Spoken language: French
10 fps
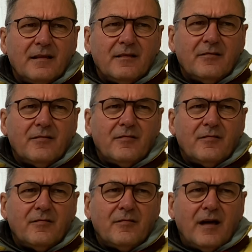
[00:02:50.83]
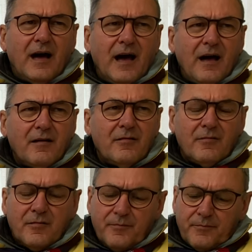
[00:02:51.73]
euh, a,
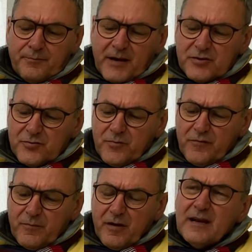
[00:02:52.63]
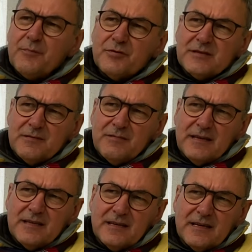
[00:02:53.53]
euh, par ce mouvement, la
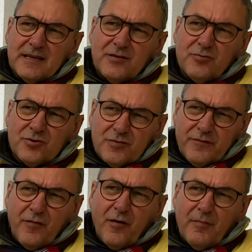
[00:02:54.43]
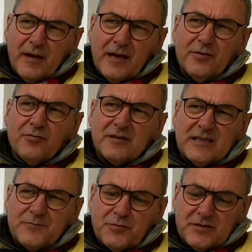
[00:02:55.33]
possibilité de se former, de
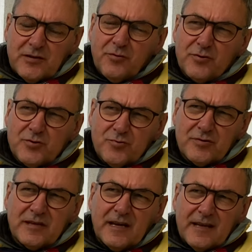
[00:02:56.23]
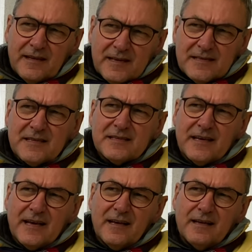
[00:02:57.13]
disposer de ressources
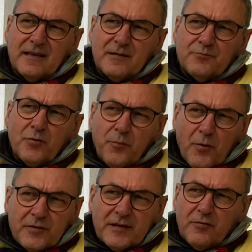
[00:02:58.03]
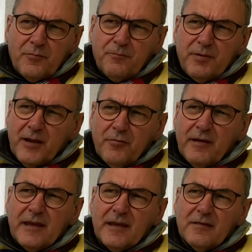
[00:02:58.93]
nécessaires pour porter le
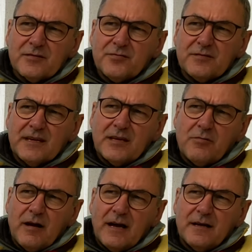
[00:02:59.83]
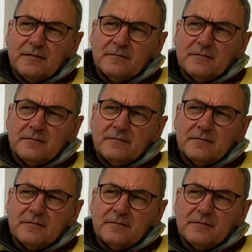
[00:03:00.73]
plaidoyer dans son territoire.